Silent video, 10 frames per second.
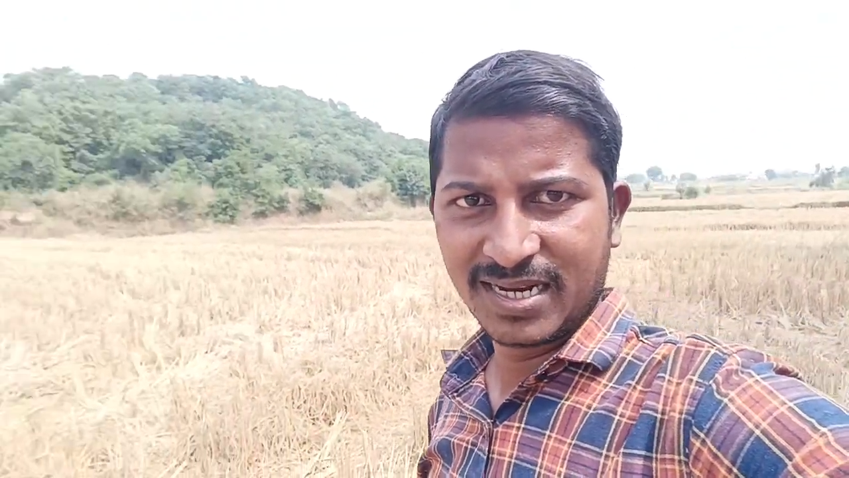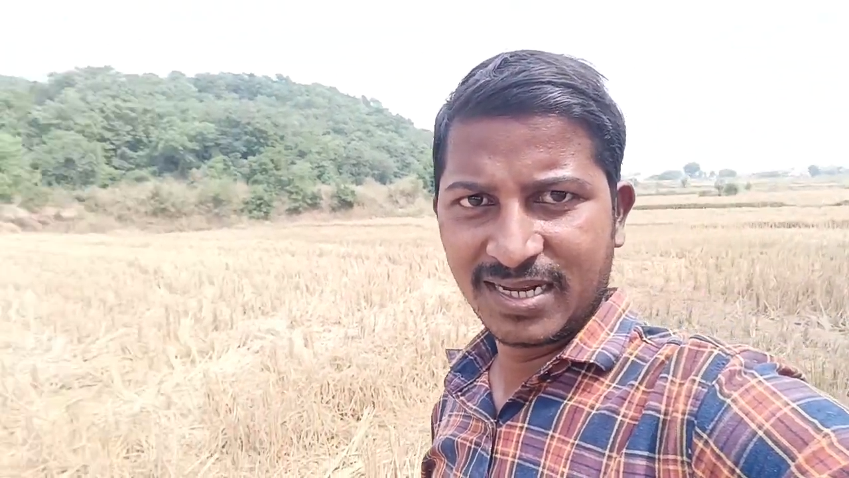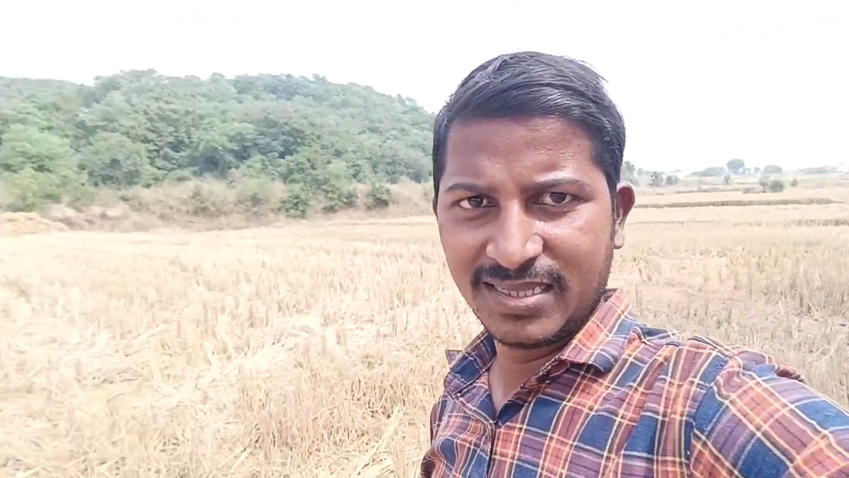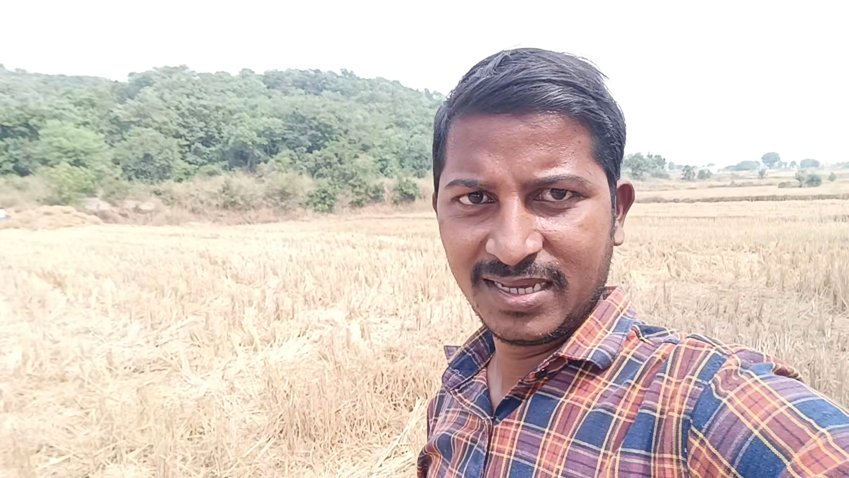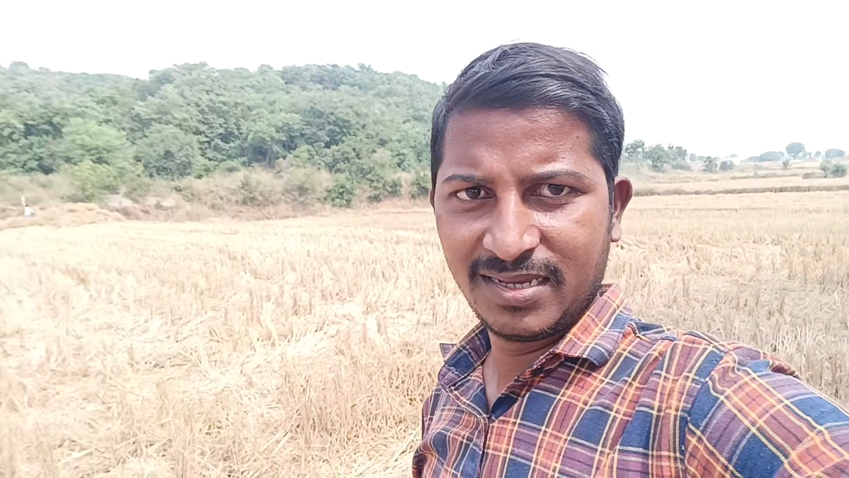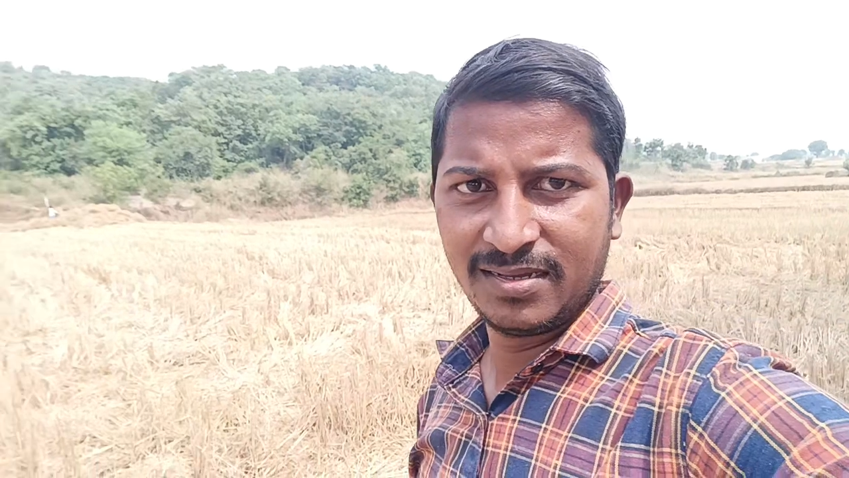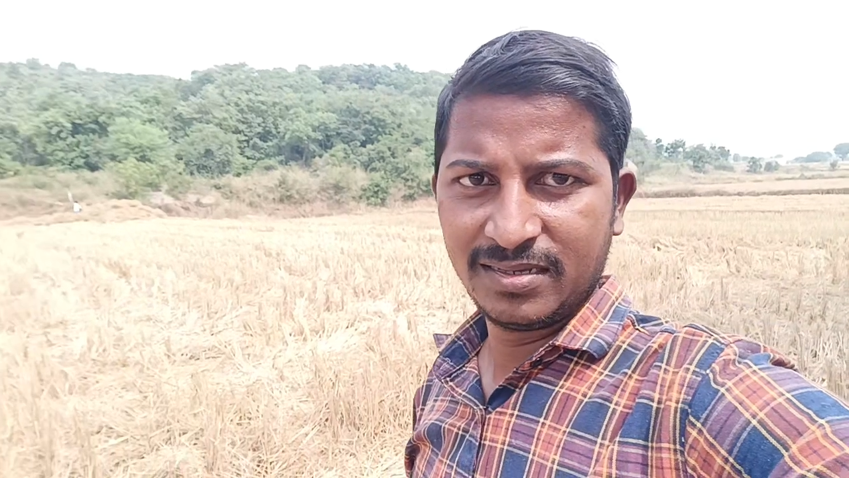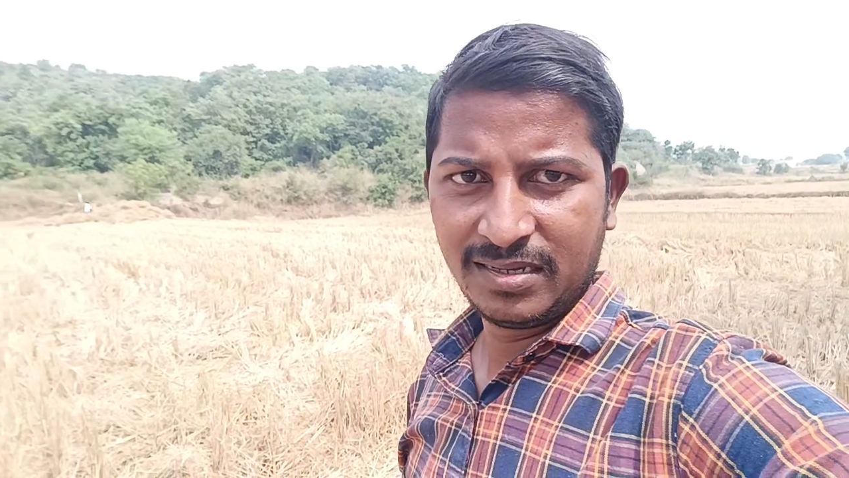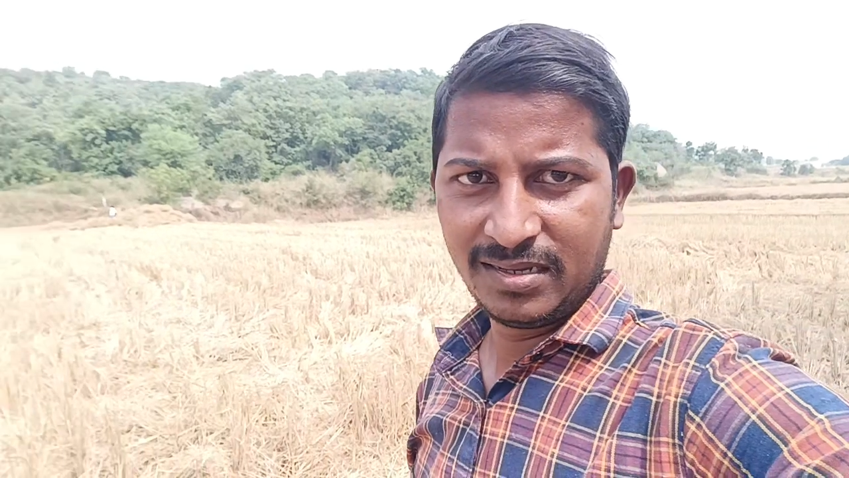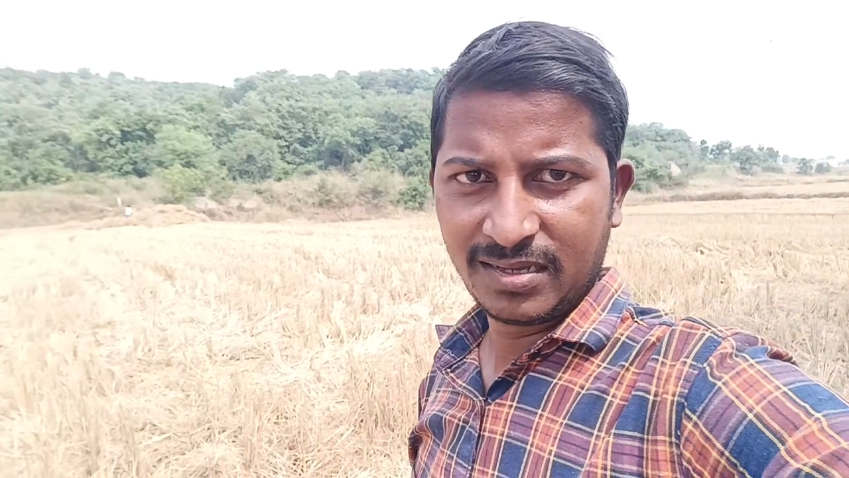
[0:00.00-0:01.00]
జరిగింది
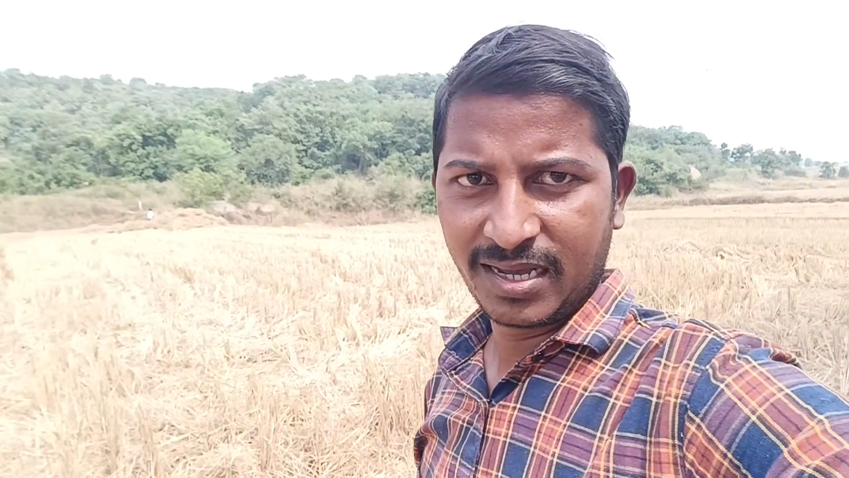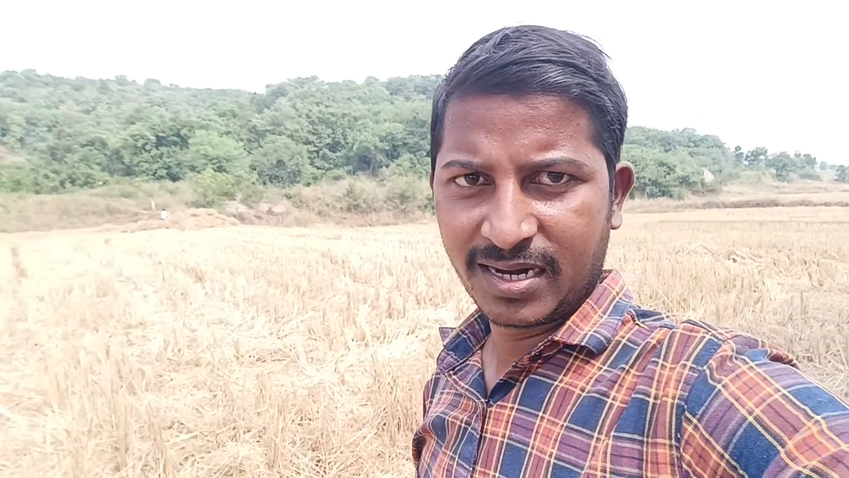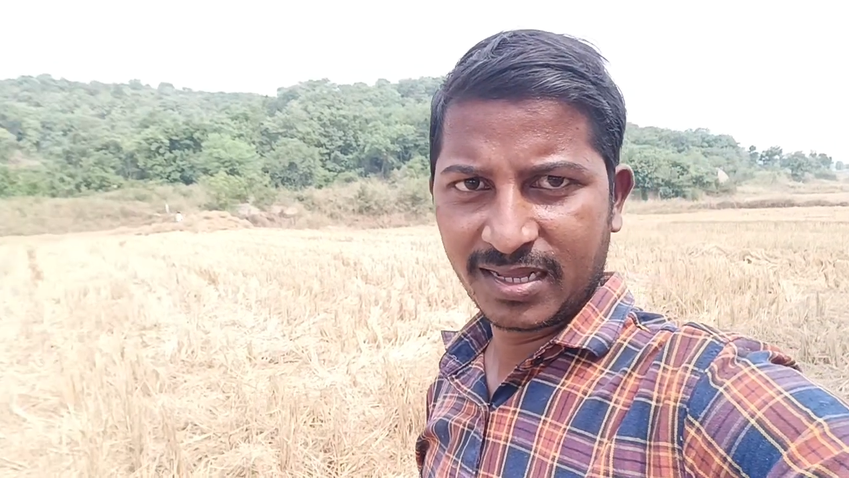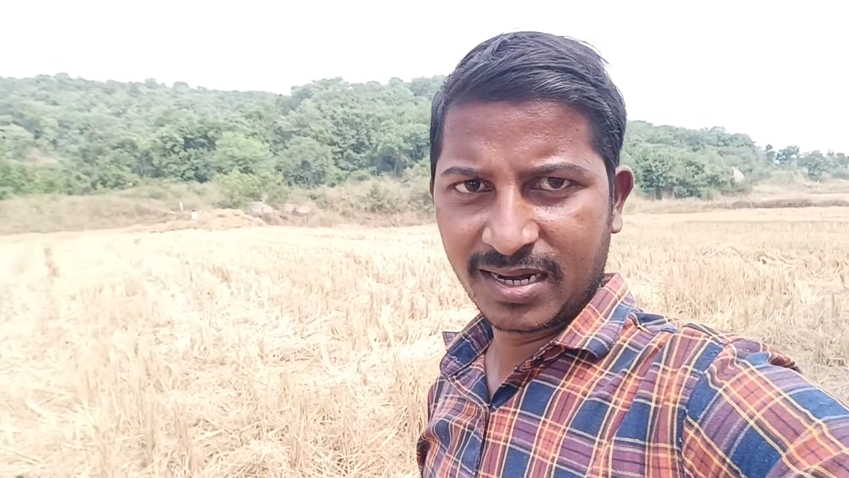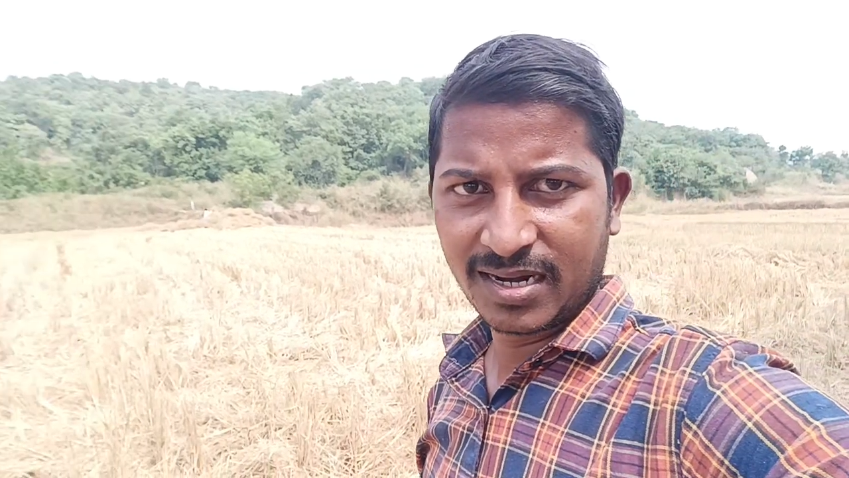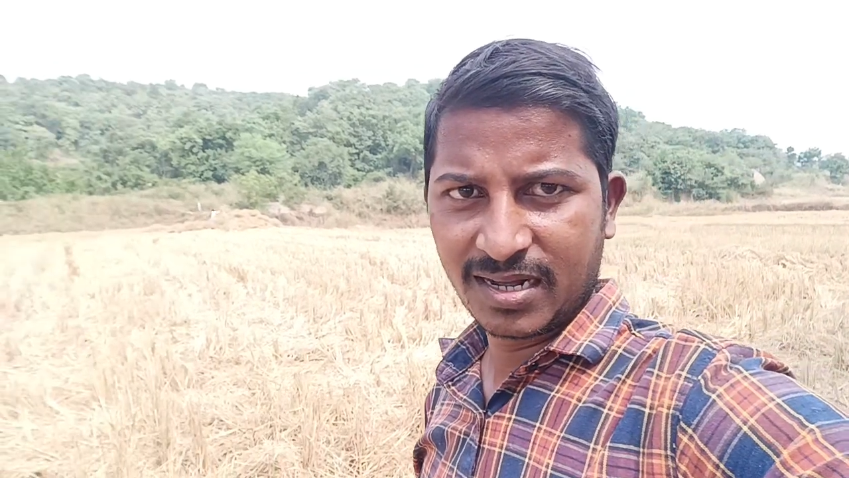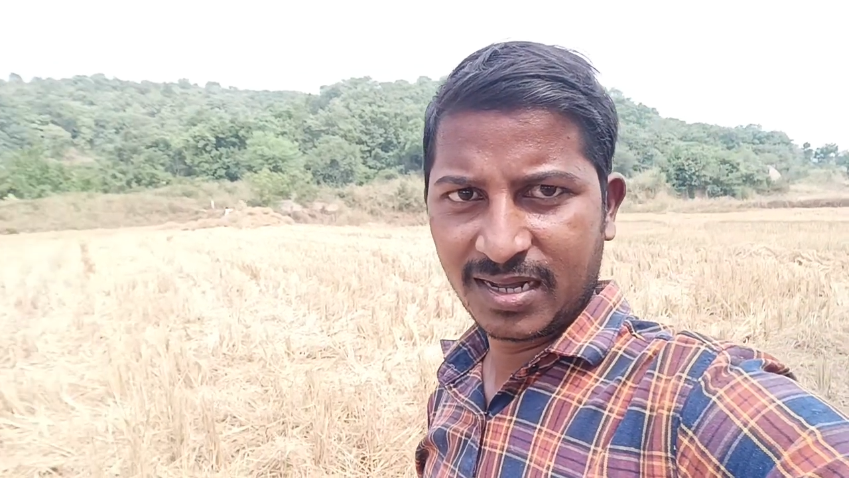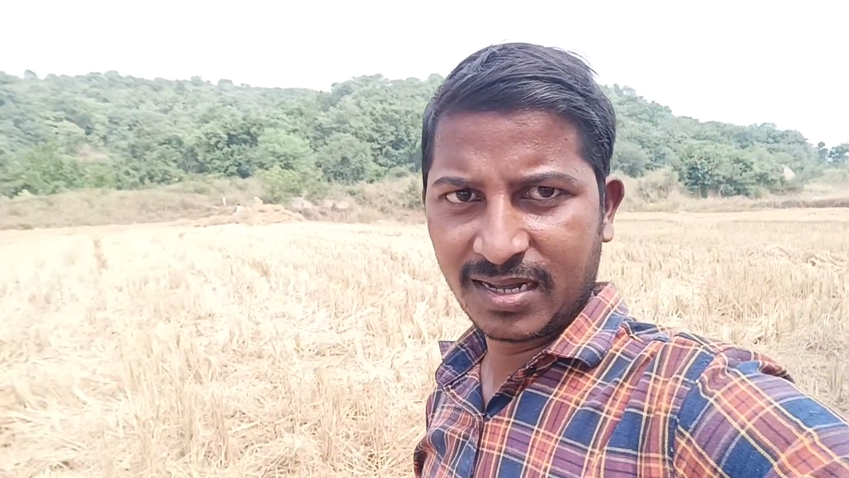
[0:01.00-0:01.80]
ఎక్కడిదక్కడ